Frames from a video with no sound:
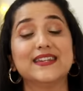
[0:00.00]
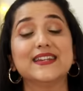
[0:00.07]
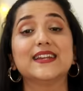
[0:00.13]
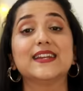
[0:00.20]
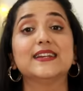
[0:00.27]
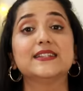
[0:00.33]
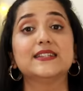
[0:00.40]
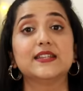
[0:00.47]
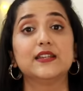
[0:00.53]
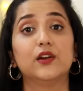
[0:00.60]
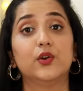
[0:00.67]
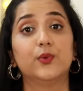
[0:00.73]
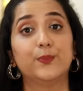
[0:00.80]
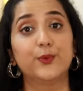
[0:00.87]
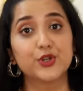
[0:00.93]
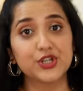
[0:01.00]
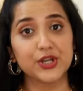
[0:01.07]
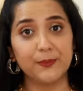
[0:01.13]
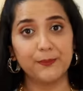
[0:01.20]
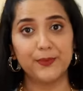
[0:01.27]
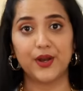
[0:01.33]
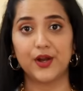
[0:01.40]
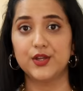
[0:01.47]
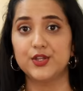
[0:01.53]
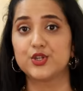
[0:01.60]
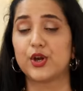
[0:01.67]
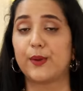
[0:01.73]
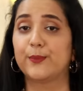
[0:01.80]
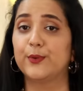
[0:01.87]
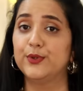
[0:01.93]
थिंग इज़ पुशअप ब्रा
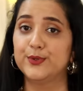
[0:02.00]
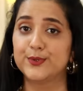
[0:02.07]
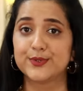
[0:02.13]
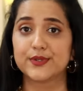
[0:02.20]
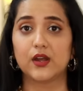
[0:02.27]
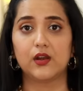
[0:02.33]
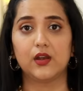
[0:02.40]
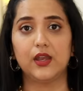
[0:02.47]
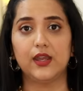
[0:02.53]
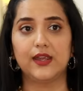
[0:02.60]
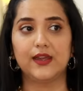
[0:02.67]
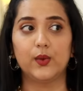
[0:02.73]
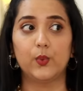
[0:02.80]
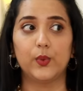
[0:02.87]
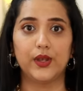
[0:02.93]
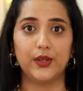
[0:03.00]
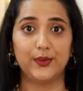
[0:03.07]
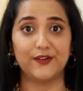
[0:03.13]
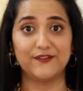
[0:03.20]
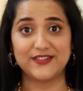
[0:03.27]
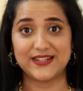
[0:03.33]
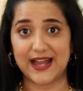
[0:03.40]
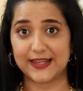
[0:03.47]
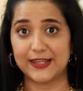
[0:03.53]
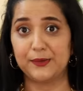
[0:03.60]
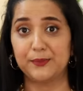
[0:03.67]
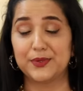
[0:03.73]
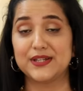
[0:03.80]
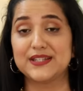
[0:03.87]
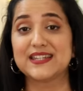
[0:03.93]
जो आपको यूज़ करनी है व्हेन यू हैव
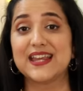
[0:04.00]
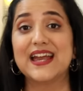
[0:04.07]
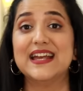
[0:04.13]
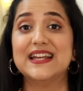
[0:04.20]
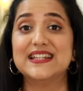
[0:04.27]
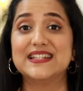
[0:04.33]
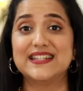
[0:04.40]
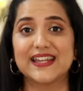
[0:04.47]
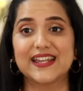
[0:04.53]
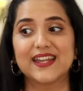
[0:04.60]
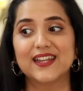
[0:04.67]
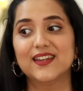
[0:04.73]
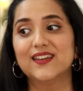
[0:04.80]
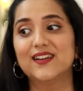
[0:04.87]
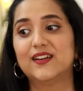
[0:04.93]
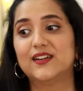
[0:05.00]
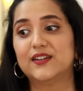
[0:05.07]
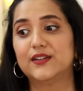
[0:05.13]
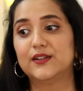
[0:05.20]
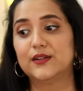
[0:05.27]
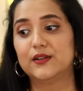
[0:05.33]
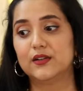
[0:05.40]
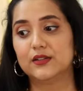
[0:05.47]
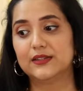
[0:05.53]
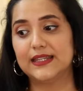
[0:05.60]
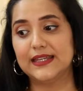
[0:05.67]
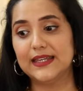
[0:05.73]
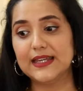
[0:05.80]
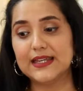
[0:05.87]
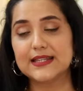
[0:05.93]
सैगिंग ब्रेस्ट सेकंड
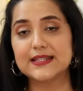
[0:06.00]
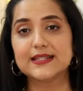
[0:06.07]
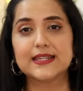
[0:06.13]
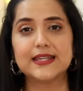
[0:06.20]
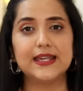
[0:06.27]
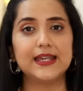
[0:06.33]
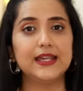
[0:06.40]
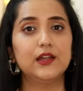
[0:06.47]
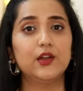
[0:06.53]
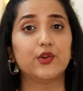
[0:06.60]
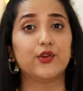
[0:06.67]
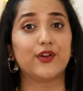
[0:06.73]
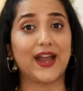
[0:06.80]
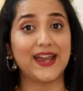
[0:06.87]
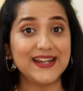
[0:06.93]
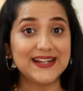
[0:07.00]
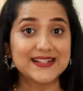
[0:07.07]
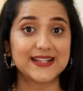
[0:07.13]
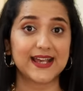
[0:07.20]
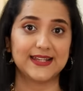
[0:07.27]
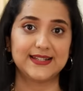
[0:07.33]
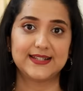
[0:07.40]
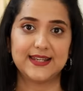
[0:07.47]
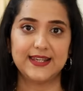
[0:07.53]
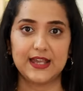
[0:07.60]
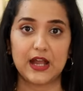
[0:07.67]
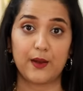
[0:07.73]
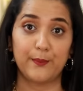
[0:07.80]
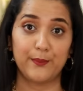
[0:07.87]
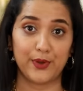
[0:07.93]
थिंग इज़ कि राइट साइज़ की
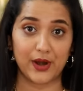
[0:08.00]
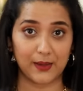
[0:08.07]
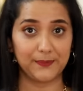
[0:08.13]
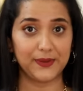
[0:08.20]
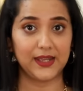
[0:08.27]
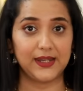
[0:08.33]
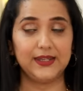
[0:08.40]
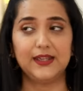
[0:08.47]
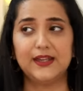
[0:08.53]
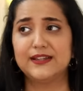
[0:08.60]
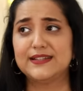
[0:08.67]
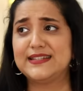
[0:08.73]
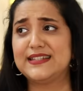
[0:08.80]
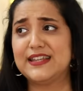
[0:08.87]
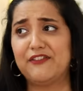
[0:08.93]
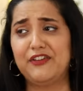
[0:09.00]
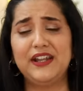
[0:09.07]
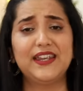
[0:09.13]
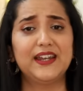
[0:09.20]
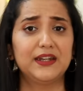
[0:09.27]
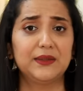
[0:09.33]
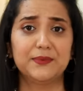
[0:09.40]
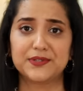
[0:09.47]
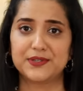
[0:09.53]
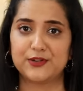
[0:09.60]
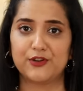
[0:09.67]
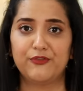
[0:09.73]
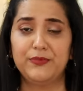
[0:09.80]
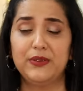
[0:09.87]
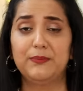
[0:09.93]
आप ब्रा पहनिए सेवेंटी एटी
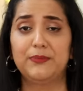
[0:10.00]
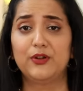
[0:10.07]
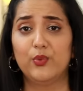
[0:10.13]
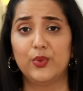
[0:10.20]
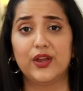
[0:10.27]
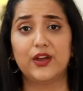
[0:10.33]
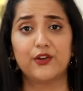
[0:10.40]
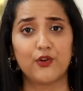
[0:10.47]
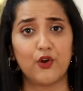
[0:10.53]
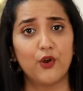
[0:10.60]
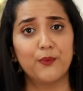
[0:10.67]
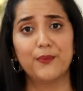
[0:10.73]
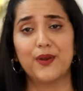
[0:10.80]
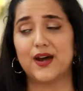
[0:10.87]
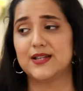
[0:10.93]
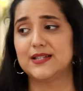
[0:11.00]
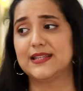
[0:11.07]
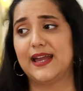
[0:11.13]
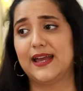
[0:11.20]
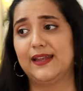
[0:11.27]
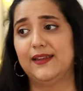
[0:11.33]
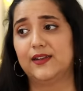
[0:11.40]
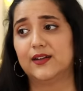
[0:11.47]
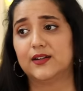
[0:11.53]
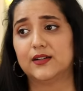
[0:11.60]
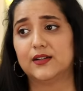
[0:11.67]
परसेंट ऑफ पीपल वेयर रॉन्ग ब्राज एंड